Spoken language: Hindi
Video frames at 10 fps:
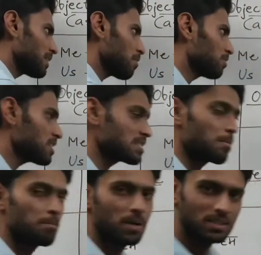का मतलब होता है
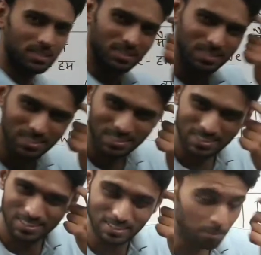संबंध
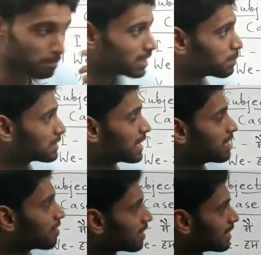संबंध
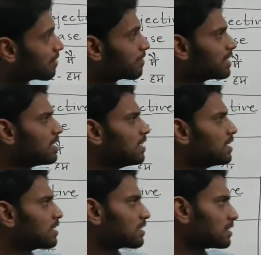बताने वाला या फिर
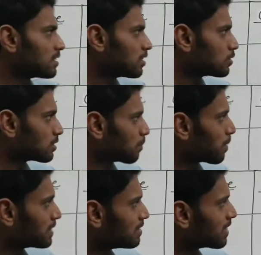तो
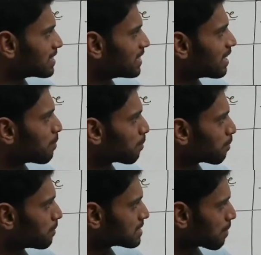पजेजिव क्या जानी क्या
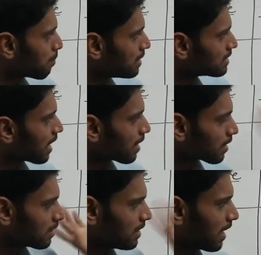संबंध
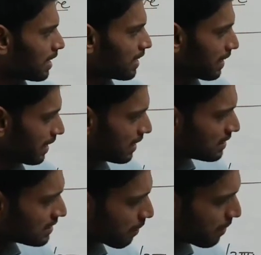कारक यानी
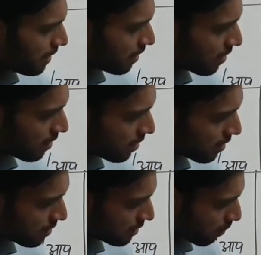इन सभी
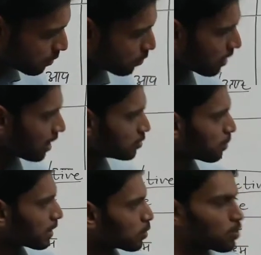शब्दों का
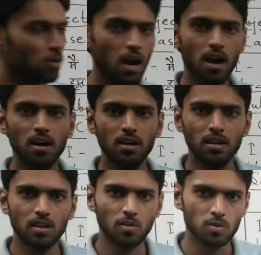जो प्रयोग होगा
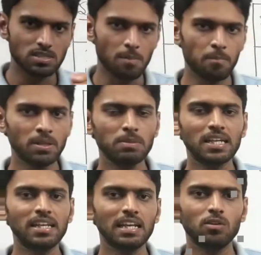वो संबंध
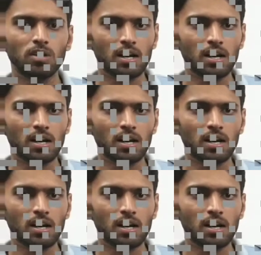बताने के लिए